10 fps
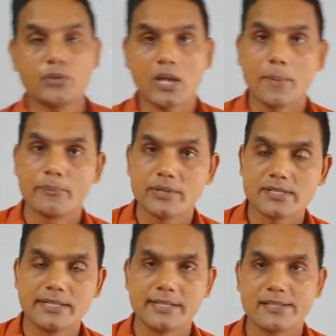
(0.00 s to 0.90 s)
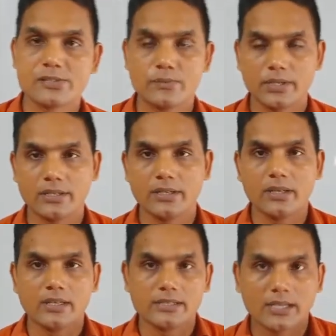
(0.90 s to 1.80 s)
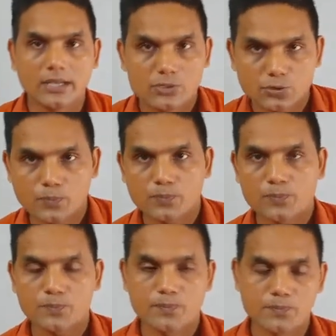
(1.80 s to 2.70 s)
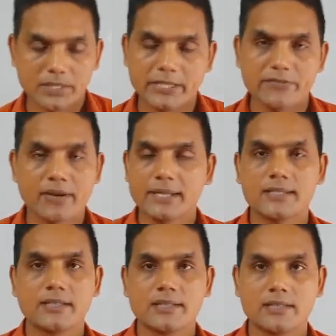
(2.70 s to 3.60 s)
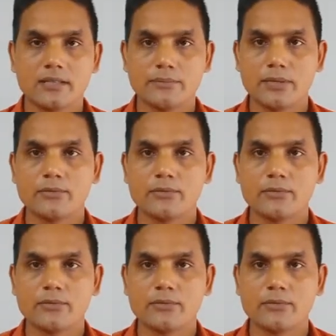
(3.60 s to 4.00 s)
अपने सेंटेंस में या इसको पहले डिफाइन कर लेते हैं फिर